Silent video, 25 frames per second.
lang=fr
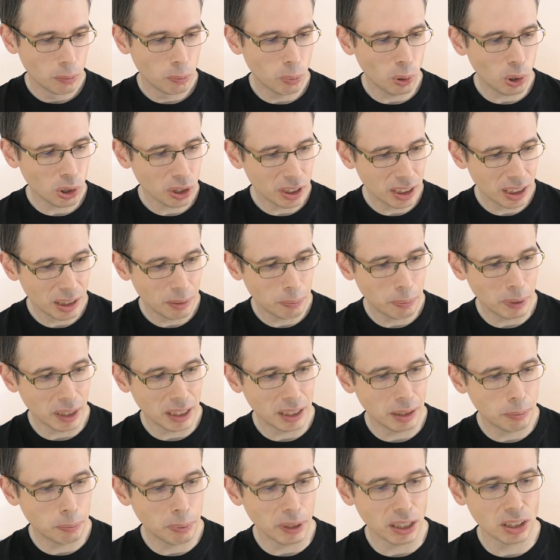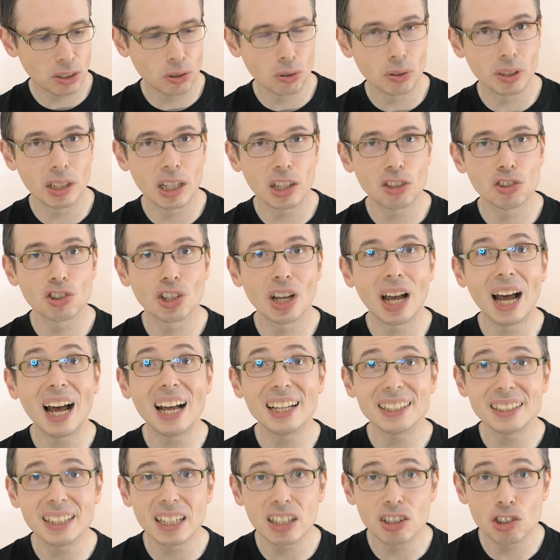portée par des personnages
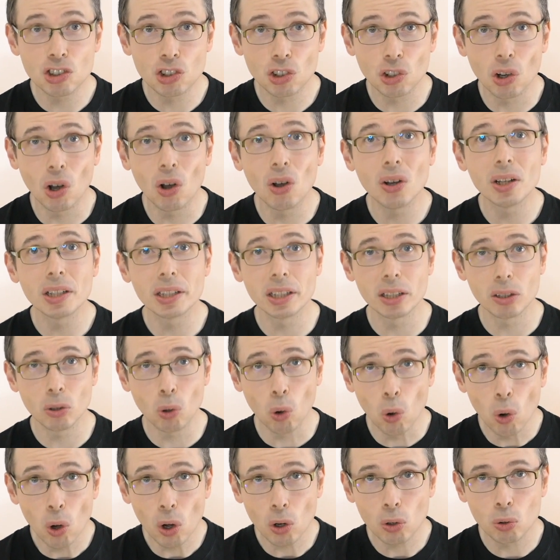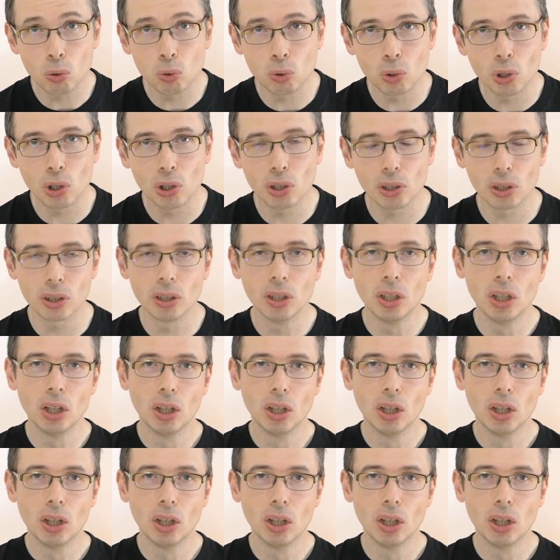attachants et hauts en couleur.